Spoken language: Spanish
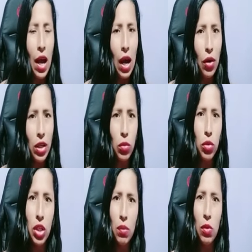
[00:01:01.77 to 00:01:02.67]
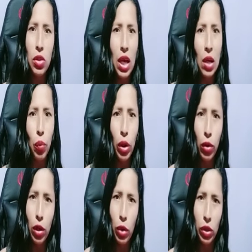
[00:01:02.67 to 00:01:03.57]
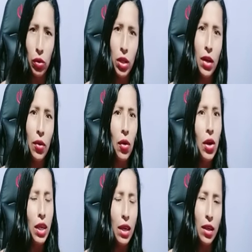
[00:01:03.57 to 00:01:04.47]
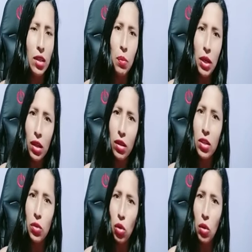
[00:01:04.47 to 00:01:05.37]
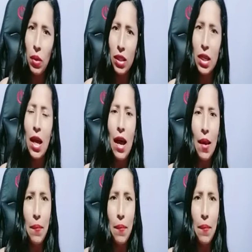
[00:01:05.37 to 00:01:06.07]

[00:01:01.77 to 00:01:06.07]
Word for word: Ahora escuchemos al pueblo ecuatoriano quienes piden disculpas al